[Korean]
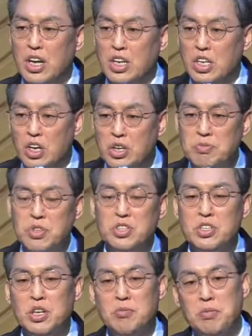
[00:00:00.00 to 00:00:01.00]
여름이
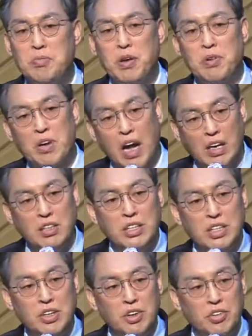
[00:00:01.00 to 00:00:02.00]
지나면 바로 가을이
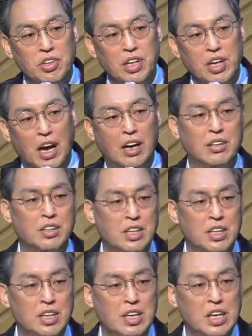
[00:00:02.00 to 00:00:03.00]
되는데
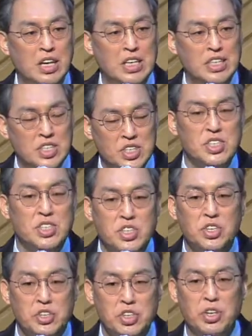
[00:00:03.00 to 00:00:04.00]
가을이
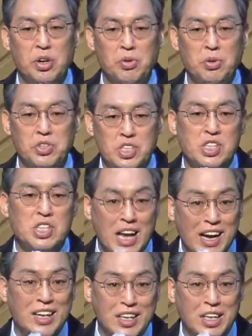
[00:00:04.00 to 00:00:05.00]
신년이 되고
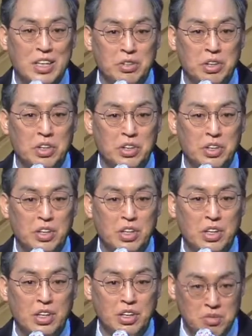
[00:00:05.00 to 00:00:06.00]
신학기가 되는
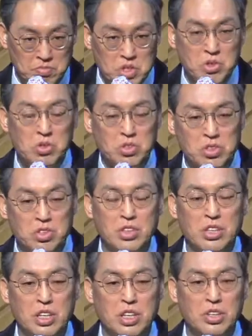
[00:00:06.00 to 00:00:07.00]
미국도 그렇게